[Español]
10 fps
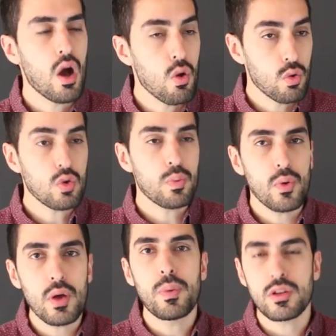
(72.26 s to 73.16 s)
a un
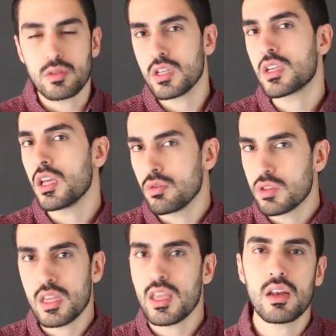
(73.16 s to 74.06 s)
grupo de personas que no
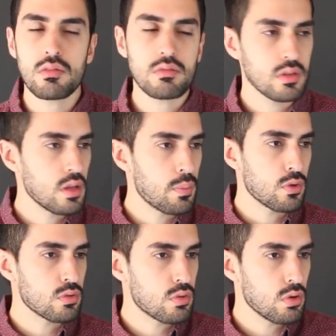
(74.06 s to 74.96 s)
tenían de
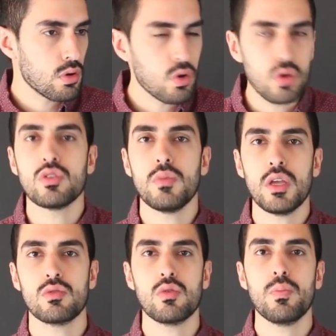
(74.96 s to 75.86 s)
pronto
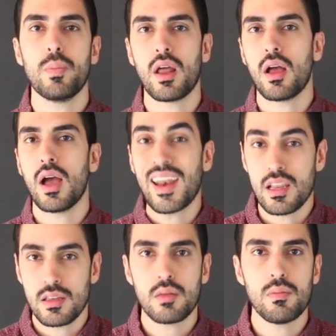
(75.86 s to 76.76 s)
conocimiento para
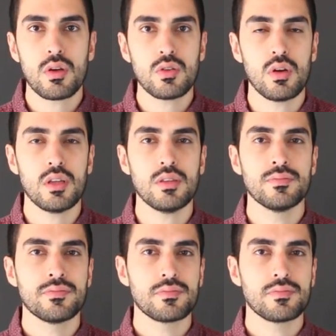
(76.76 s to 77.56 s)
analizar inversiones.